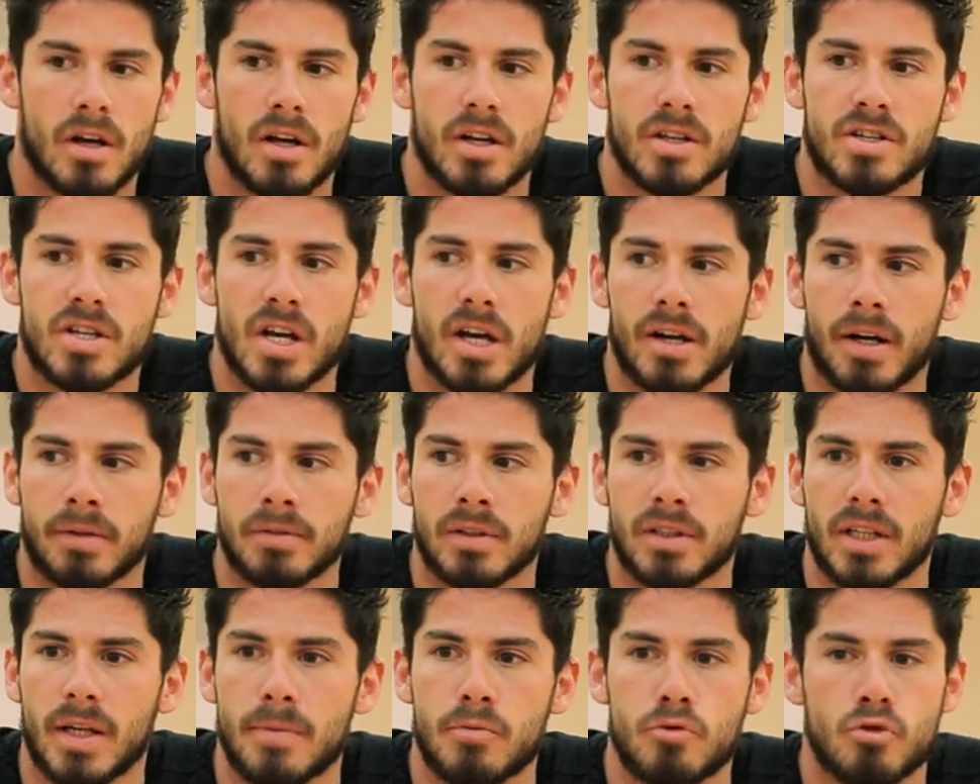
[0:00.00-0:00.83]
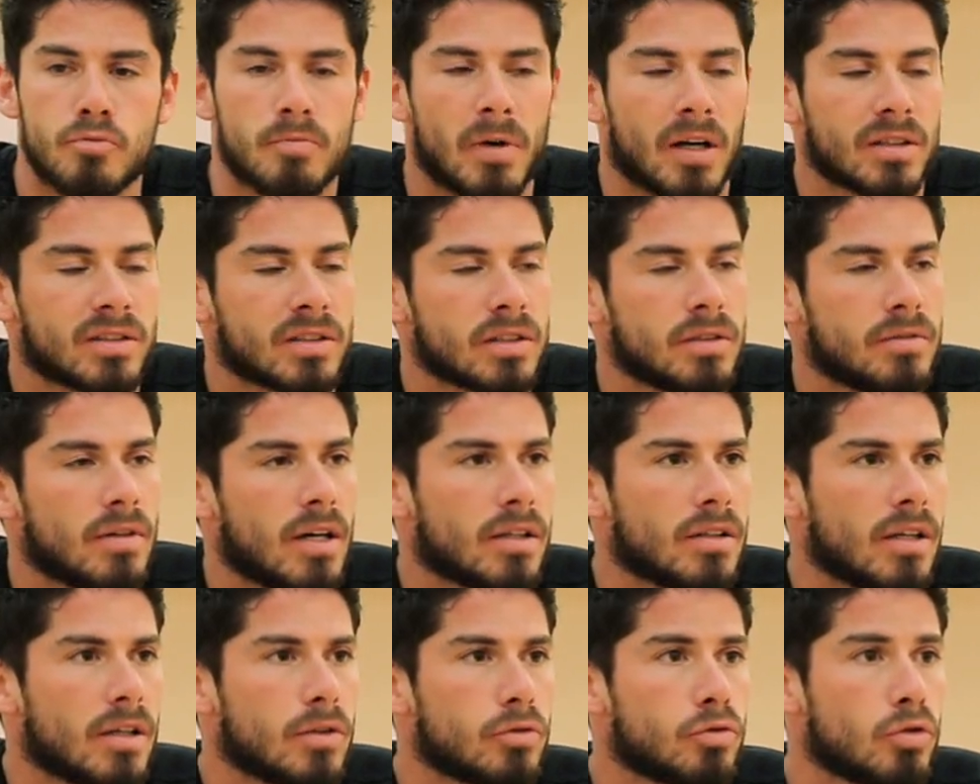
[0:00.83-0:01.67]
E, çevremde de hep şu baskı
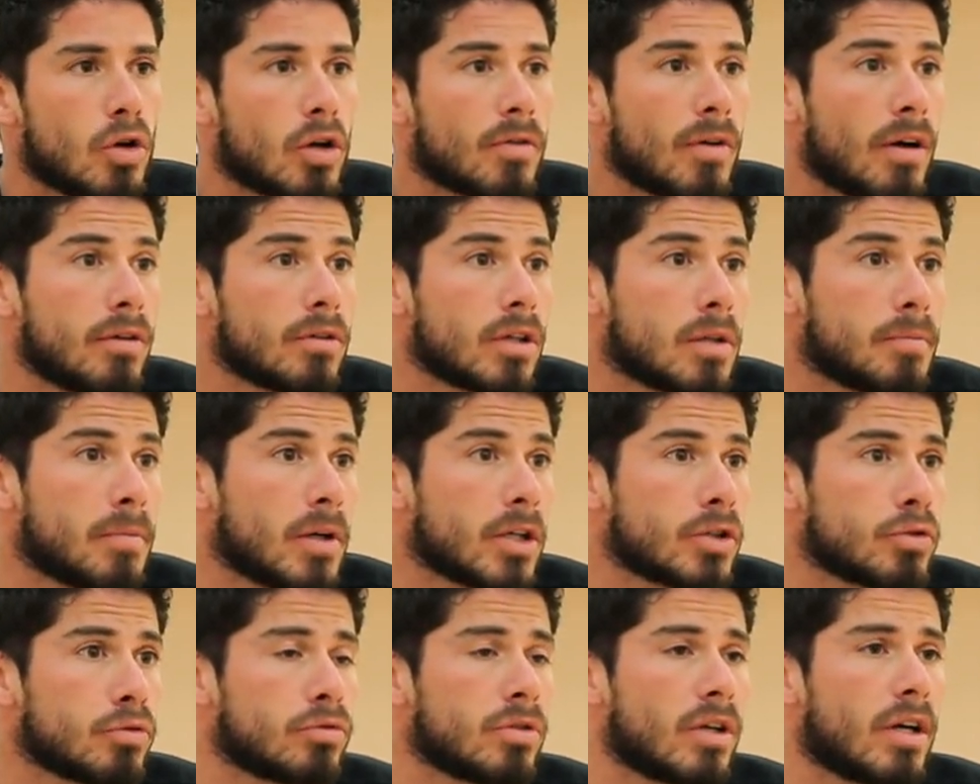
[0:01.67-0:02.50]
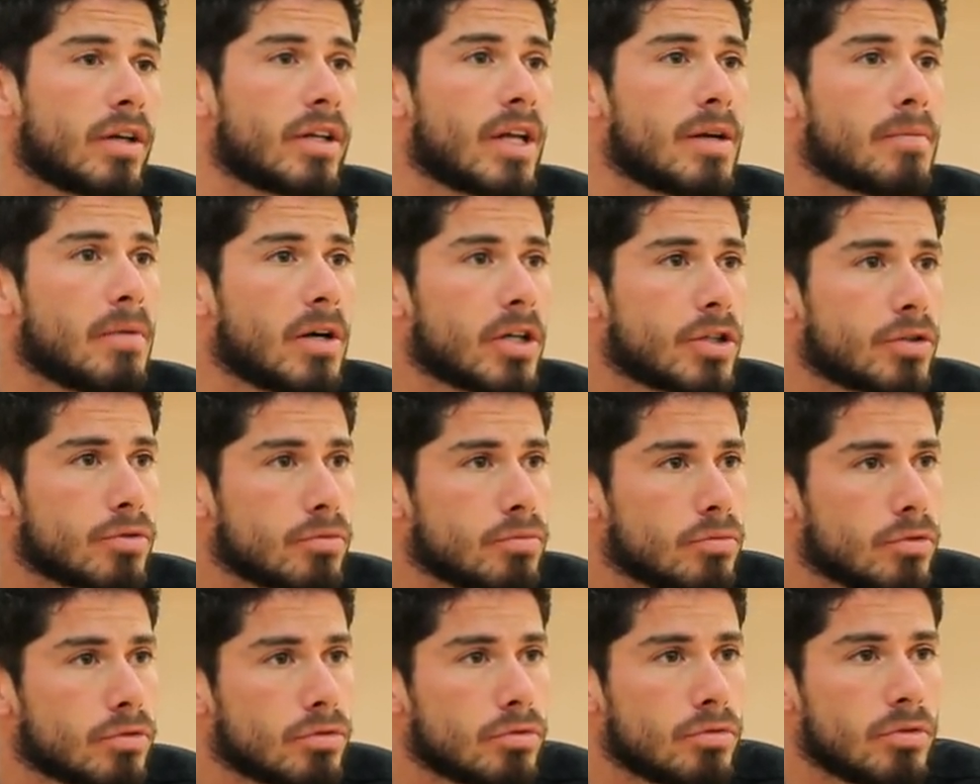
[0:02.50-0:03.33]
vardı hani Survivor'a başvursana niye
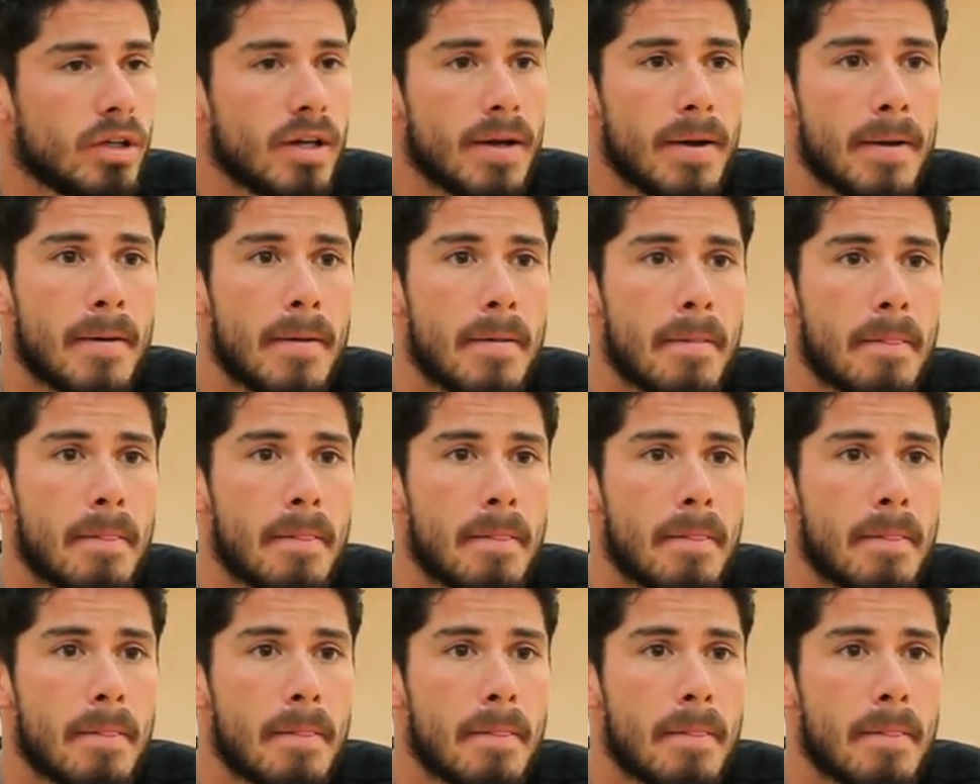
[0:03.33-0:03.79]
başvurmuyorsun diye.